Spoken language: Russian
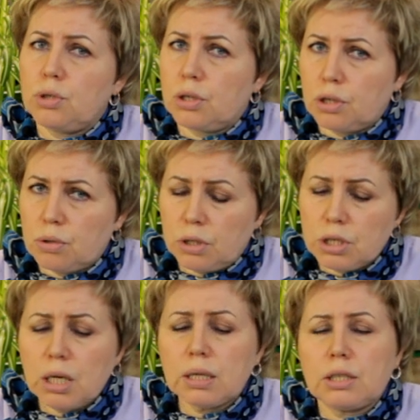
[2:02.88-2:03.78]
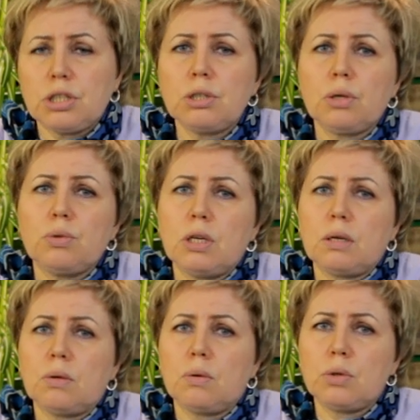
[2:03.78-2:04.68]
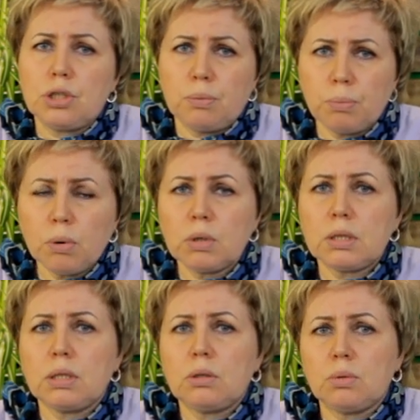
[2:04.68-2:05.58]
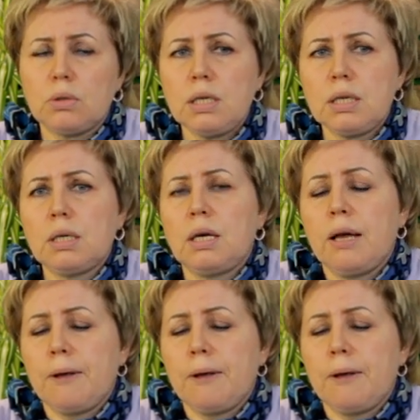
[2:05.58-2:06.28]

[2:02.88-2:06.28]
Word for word: очень хорошо лежат, кочаны у них очень плотные, тугие